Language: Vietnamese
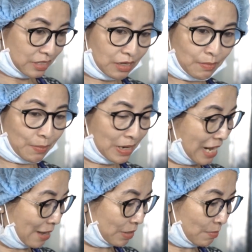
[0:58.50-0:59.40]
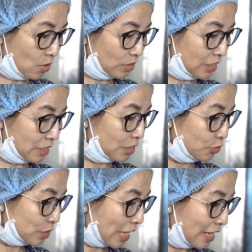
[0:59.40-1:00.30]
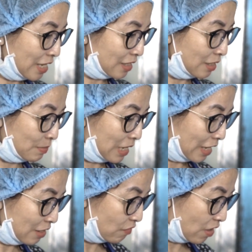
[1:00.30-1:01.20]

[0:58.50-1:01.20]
khi mà mình làm cái món thịt cừu sấy thì mình lấy cái